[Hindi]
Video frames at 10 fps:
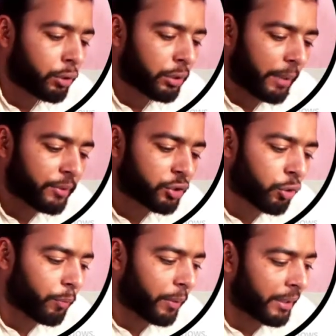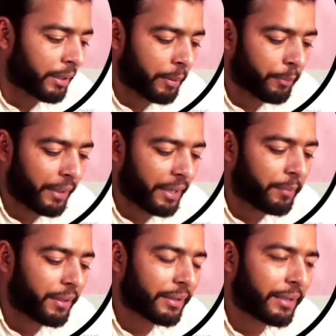तब इसके ऊपर एक हम
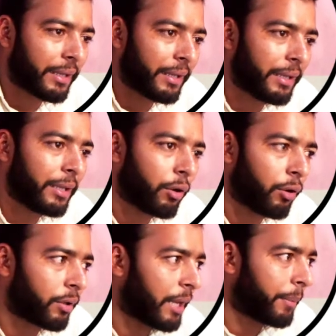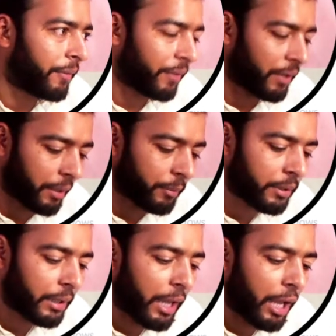पैरामीटर देंगे ई e, और यहाँ पे फिर हम
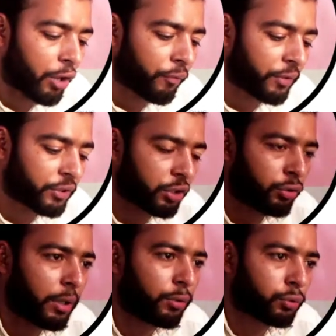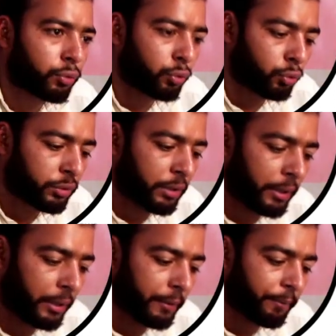एरो फंक्शन जो है उसको यूज़ करेंगे